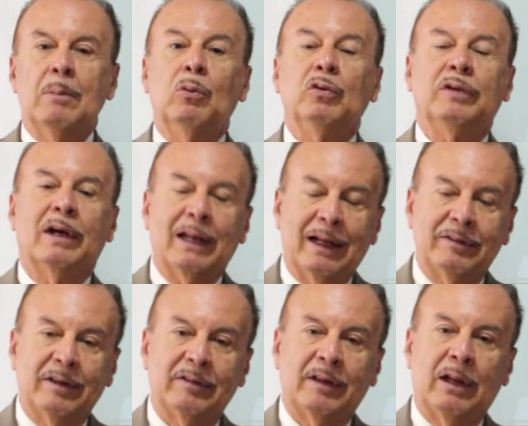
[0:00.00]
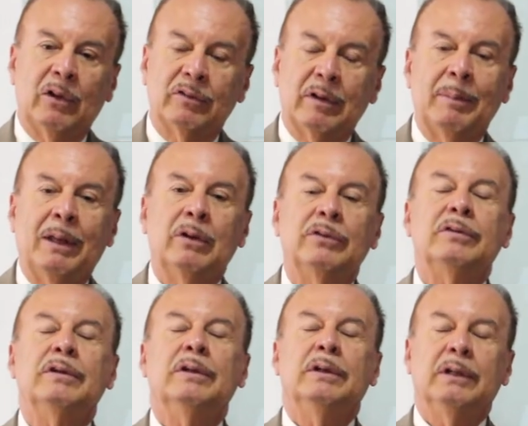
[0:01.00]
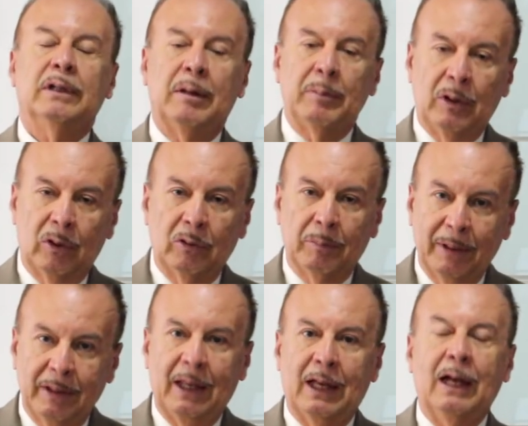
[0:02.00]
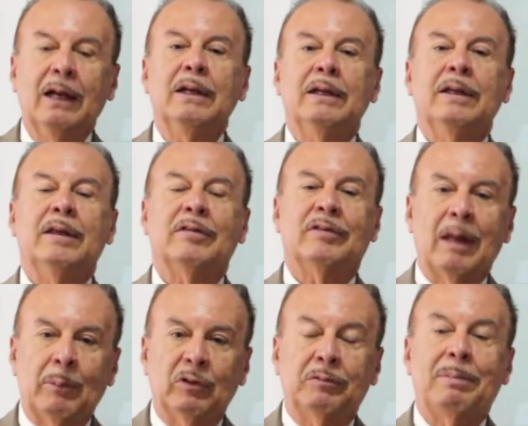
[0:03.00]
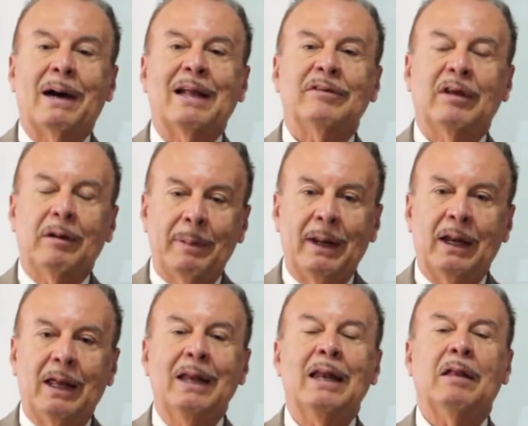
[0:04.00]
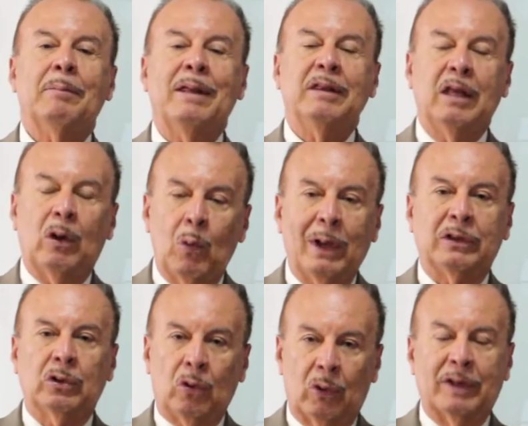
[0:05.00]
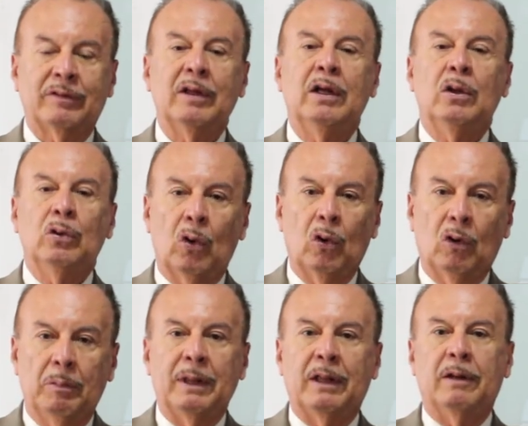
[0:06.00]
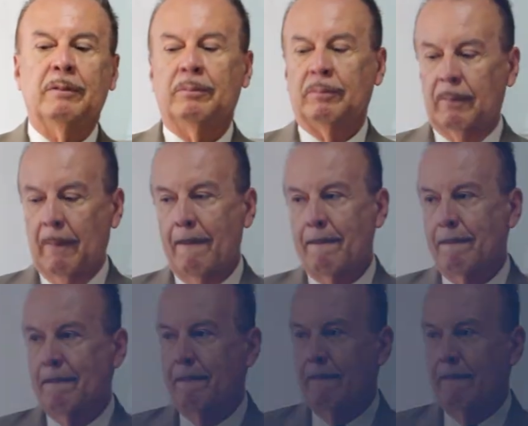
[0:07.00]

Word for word: Muchas gracias, queridos amigos, que mi Dios los bendiga y estamos para servirle las 24 horas. No lo olviden.